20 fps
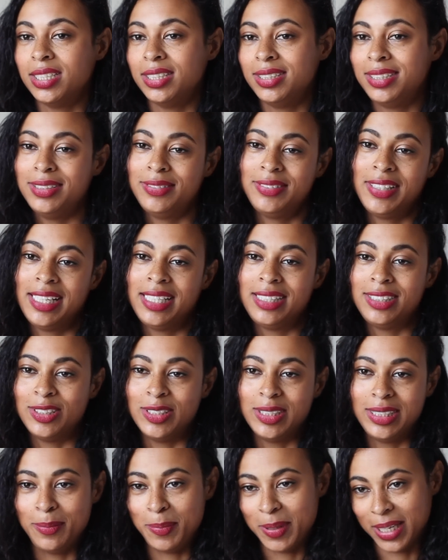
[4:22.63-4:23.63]
Tiffen,
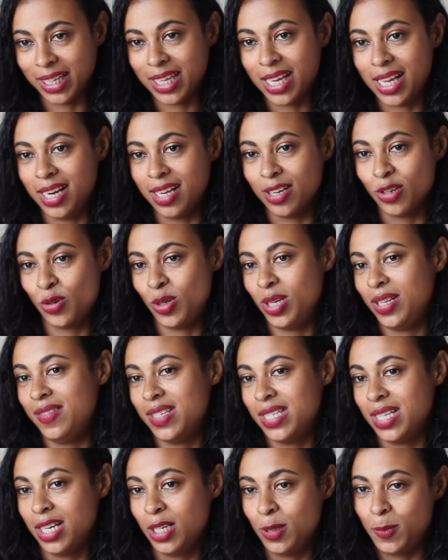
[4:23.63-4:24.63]
c'est bien qu'elle ait un joli
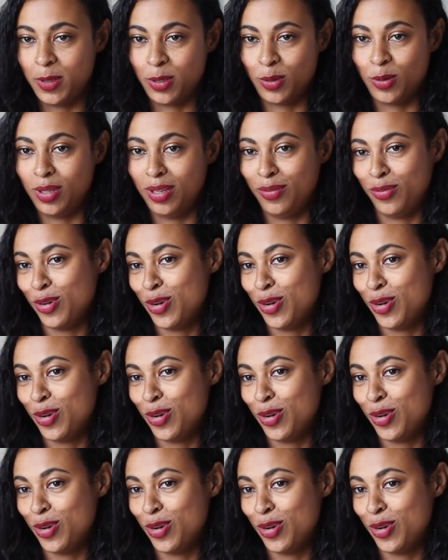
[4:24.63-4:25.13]
visage, parce qu'au niveau